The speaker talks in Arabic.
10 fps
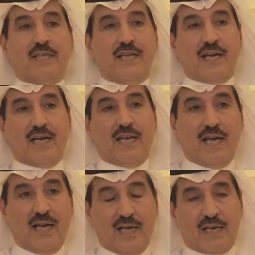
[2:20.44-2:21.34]
تدخل
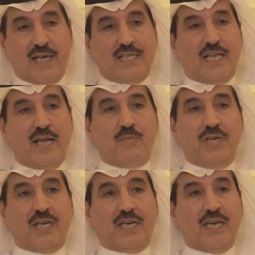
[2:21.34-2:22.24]
الرئيس
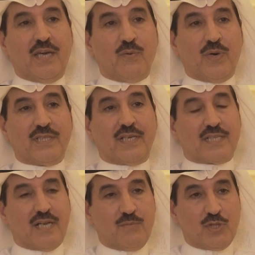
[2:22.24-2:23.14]
الأمريكي
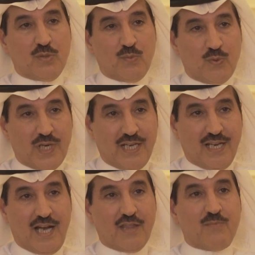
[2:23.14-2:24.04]
واتصل بسمو ولي
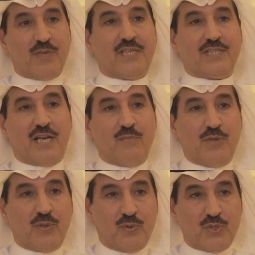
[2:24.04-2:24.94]
العهد ثم اتصل
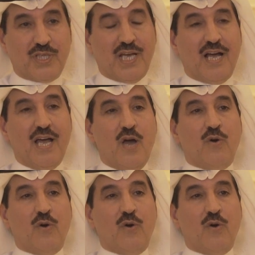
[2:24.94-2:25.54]
بروسيا